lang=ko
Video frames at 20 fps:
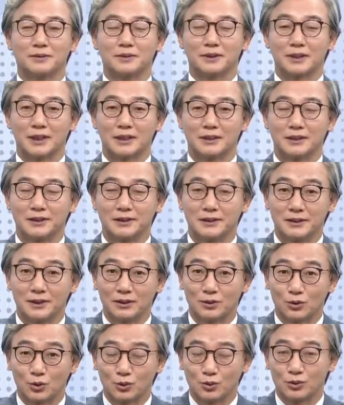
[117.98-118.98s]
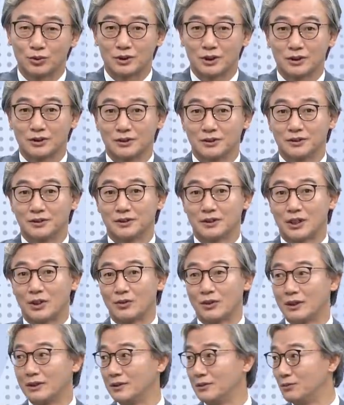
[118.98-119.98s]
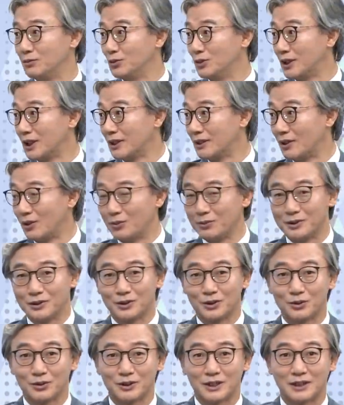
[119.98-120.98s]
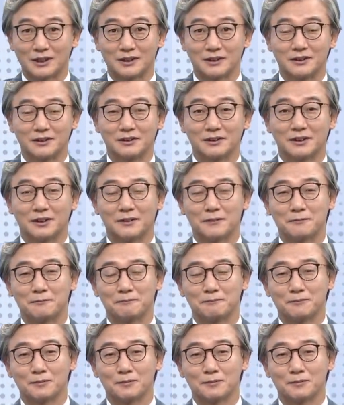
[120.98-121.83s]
뭐 사실 이제 조국 전 장관 문제가 나오면 저도 사실은 이제